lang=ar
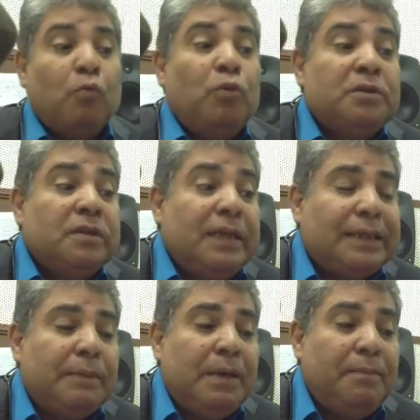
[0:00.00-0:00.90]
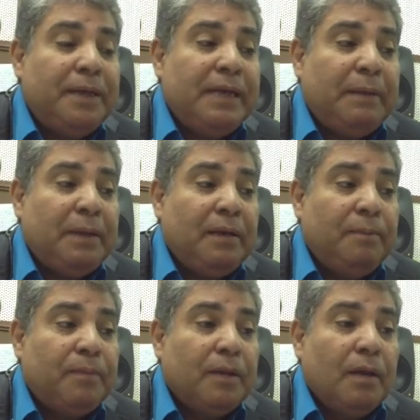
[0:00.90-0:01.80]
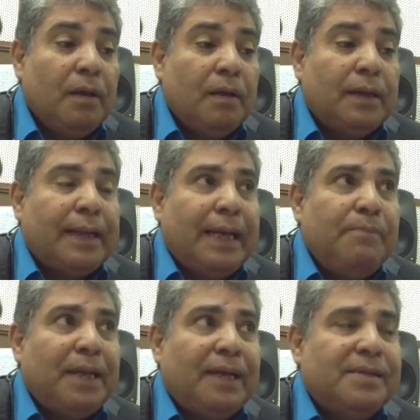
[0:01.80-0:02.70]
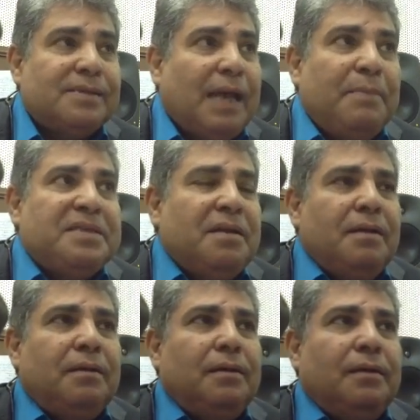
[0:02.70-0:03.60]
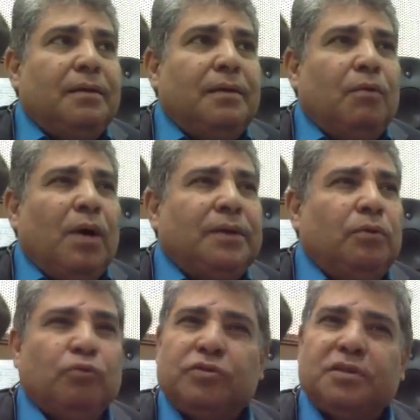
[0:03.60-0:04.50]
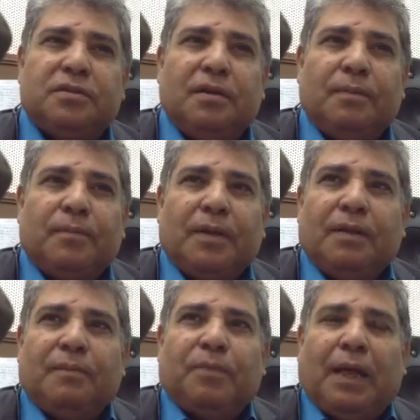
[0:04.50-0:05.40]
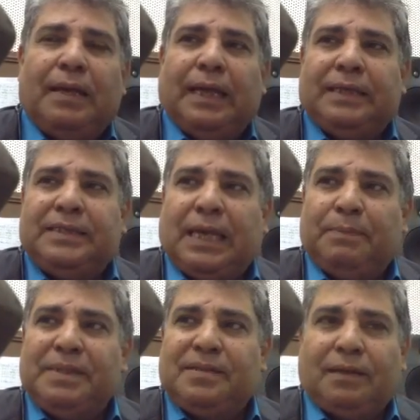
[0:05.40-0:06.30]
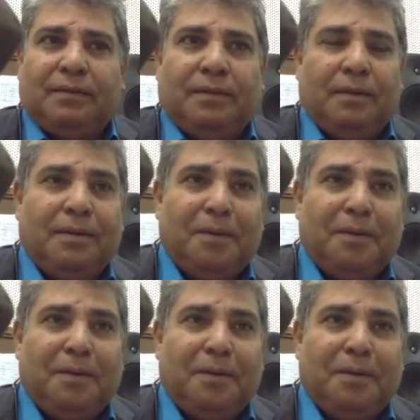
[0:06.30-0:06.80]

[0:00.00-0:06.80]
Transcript: وطلعت من البرنامج الكلام ده كان الساعه مثلا واحدة ونص قال لي هيتذاع كمان ساعتين